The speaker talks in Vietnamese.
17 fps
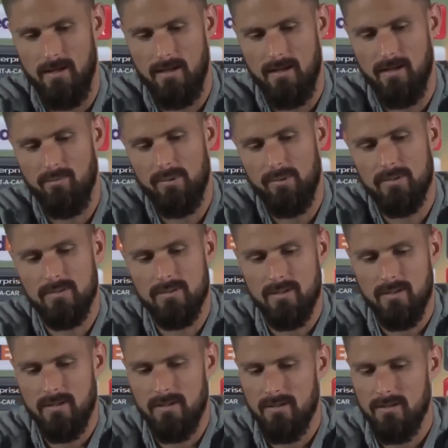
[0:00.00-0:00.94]
với quan
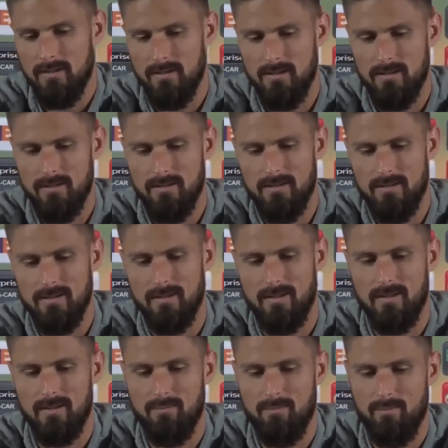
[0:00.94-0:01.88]
thiêm của anh Helbeck
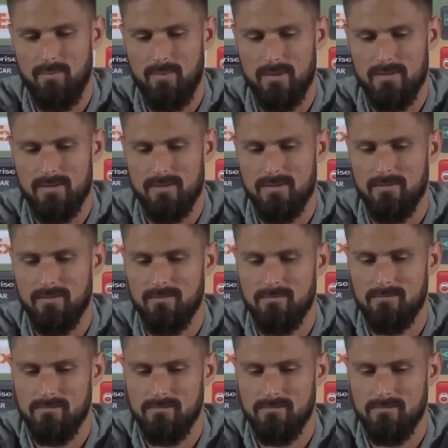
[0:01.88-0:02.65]
trong trường hợp này.